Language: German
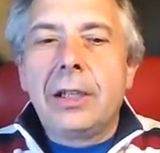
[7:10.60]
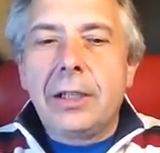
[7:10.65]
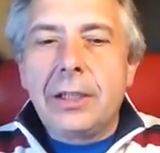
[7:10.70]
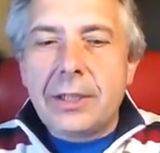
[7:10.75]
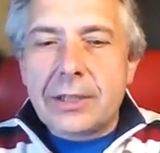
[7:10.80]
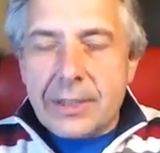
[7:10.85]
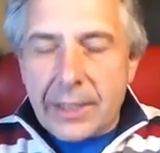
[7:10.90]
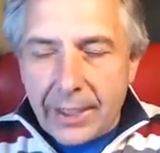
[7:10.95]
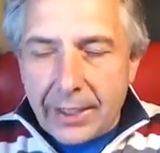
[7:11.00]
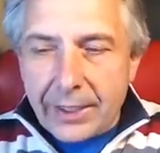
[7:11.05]

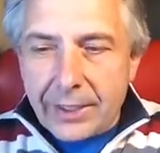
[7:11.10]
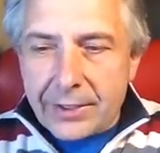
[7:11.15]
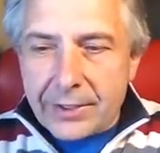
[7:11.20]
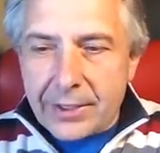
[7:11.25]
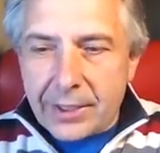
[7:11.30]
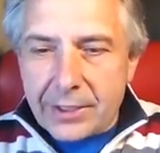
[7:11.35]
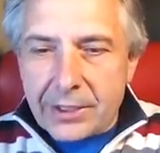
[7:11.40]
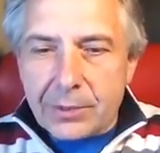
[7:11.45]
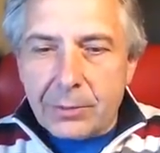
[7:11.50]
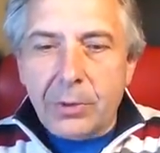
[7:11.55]
ist
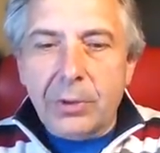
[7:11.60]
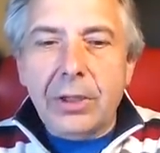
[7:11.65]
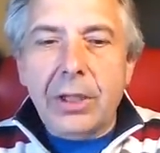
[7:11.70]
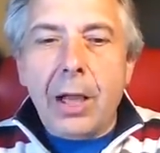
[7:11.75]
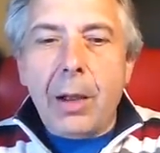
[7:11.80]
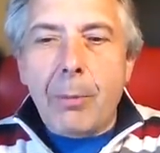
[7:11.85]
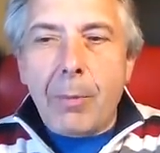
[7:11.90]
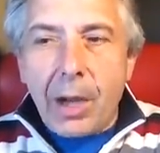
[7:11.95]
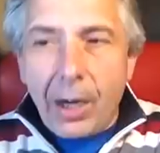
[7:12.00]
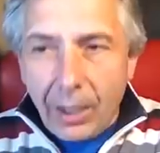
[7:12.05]
eingesetzt worden
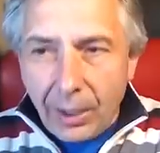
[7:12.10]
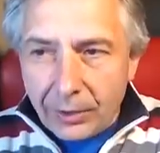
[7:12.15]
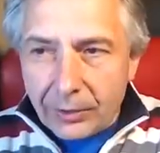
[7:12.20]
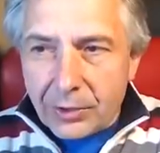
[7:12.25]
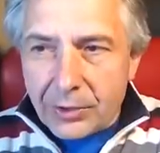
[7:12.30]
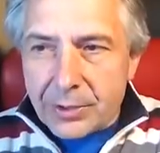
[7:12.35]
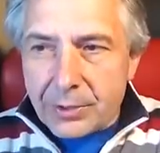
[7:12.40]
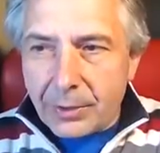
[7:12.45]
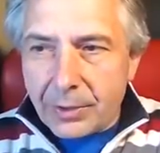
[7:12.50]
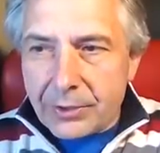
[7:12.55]
am
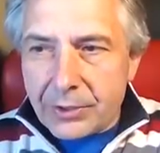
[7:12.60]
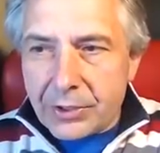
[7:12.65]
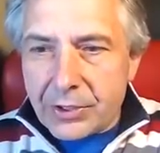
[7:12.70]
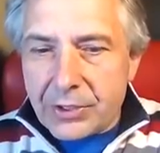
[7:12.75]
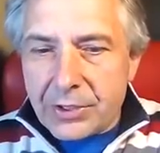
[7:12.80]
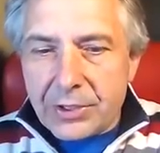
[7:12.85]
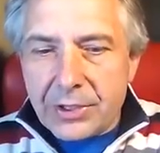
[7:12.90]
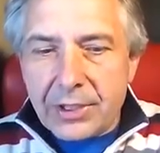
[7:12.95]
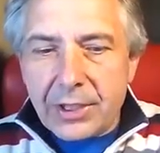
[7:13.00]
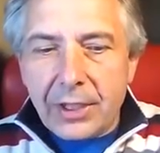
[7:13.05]

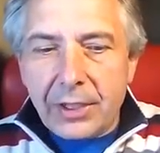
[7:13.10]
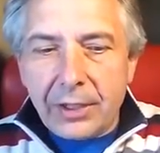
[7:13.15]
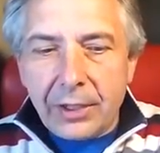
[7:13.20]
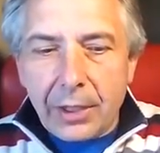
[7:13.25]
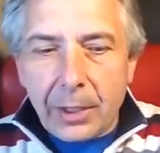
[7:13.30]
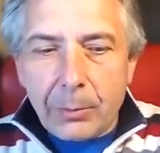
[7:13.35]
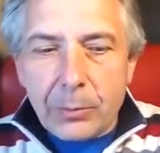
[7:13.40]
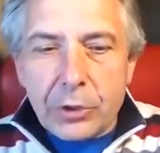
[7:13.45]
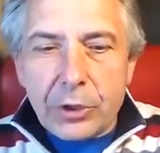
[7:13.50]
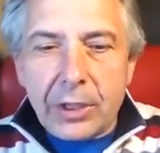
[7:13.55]
28.10.,
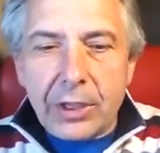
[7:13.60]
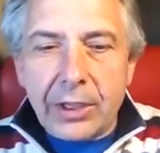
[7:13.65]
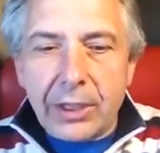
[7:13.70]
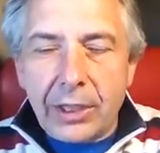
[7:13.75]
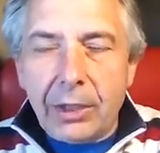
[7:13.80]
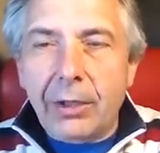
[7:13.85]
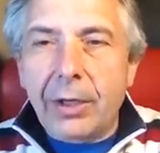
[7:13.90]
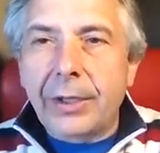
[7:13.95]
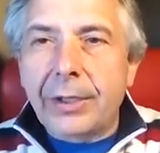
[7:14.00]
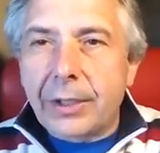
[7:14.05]
nämlich
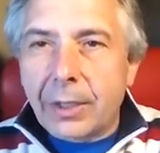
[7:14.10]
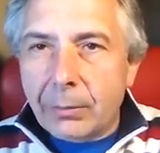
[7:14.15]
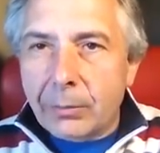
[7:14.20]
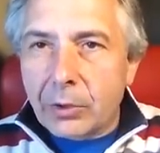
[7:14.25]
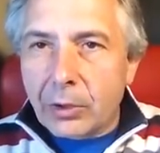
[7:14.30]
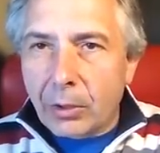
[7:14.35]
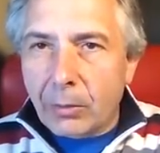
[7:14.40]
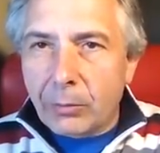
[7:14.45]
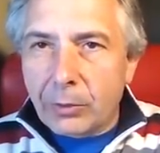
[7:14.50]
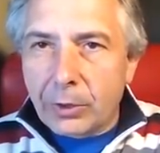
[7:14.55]
genau an dem
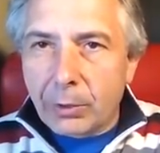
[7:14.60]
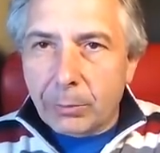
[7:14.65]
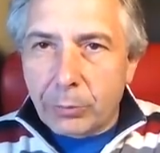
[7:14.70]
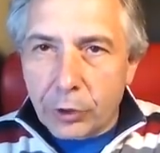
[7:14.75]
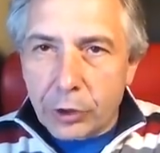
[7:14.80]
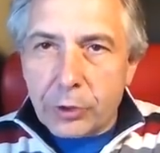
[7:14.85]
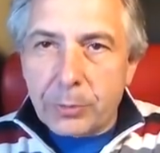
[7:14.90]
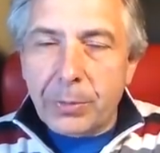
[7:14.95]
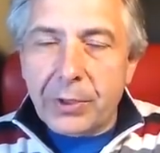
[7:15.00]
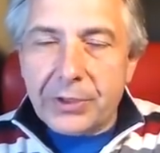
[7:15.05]
Tag, wo der
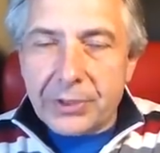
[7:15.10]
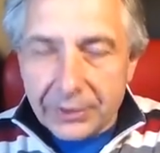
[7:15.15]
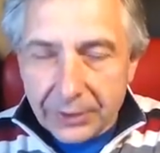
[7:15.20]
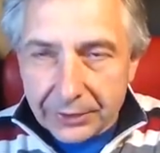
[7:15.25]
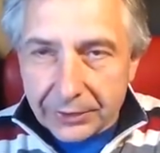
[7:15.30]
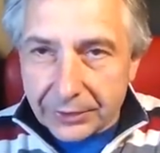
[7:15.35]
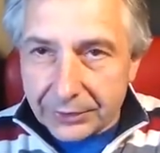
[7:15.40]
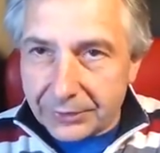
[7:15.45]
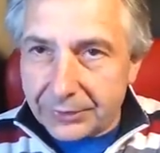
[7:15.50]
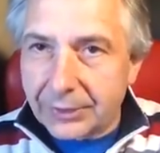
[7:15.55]
Putsch
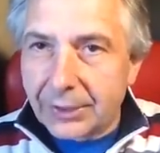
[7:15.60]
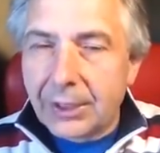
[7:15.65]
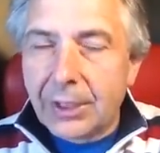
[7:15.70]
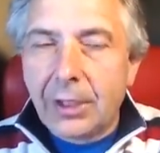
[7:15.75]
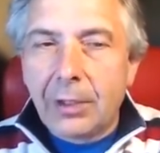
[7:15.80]
passiert ist,